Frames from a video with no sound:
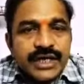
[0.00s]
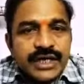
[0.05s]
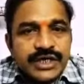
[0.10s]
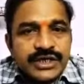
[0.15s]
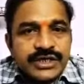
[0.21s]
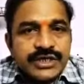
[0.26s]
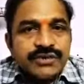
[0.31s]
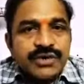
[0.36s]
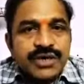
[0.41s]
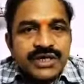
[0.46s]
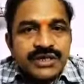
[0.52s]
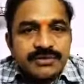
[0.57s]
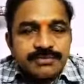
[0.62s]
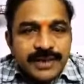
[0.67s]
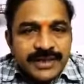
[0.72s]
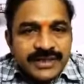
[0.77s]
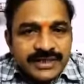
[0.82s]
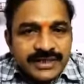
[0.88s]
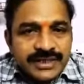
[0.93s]
ఈ జీవోలో
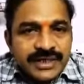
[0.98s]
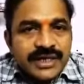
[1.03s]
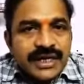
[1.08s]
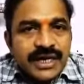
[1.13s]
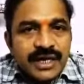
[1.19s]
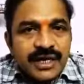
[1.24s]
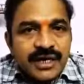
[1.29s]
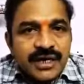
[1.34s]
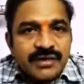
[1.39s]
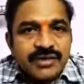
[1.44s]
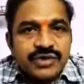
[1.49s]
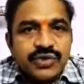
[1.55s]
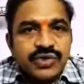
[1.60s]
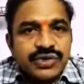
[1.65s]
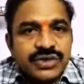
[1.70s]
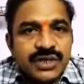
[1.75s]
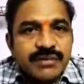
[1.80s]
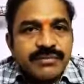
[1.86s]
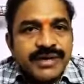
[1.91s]
స్పష్టంగా
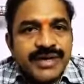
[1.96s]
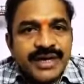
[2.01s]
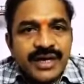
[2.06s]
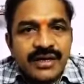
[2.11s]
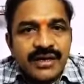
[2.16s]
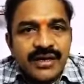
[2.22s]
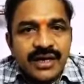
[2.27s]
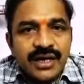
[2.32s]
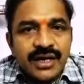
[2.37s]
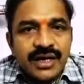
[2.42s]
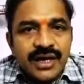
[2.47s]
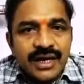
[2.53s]
సోషల్ మీడియాని